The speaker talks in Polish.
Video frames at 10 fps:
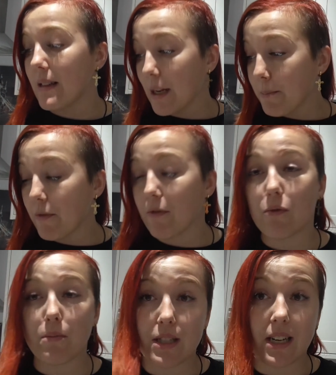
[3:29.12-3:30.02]
najpierw
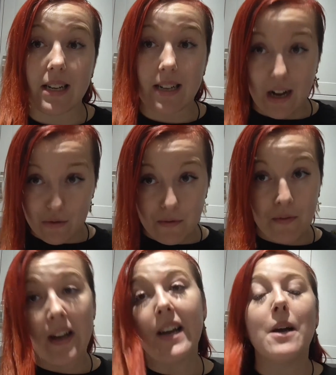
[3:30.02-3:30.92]
umycie
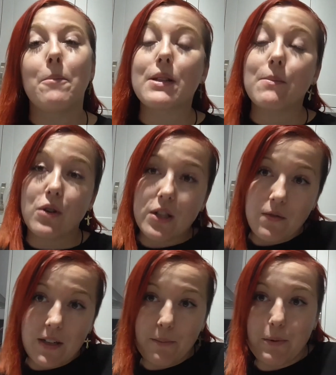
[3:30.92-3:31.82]
garów, potem
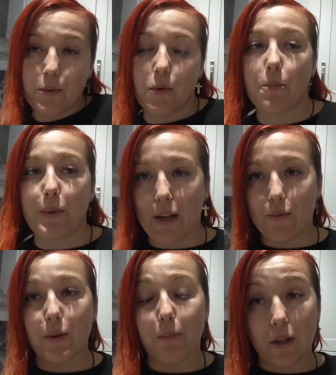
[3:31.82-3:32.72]
ugotowanie psu
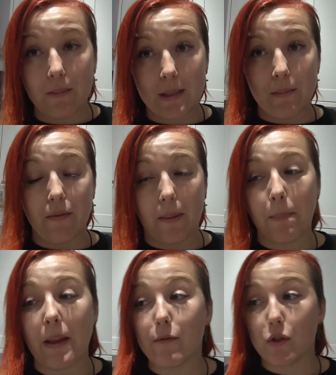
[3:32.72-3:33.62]
obiadu i potem
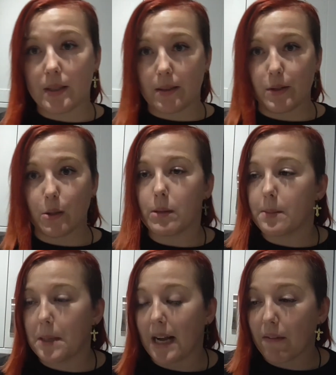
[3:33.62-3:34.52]
zmywam wszystko. Zrobię
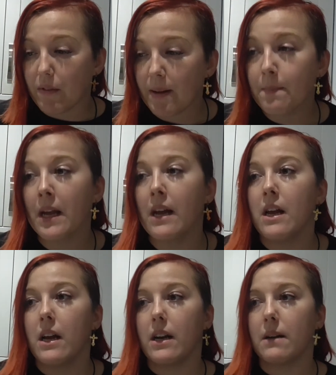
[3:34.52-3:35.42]
sobie kawę,
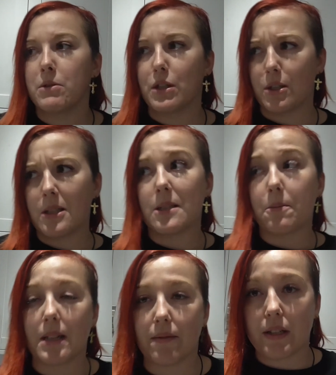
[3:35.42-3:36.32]
e, myślę, że sobie
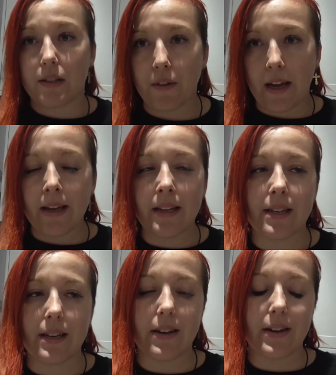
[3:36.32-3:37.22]
zrobię nawet dwie.
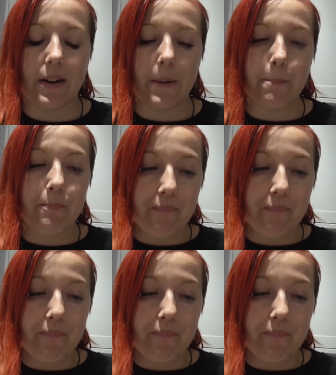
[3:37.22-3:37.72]
E,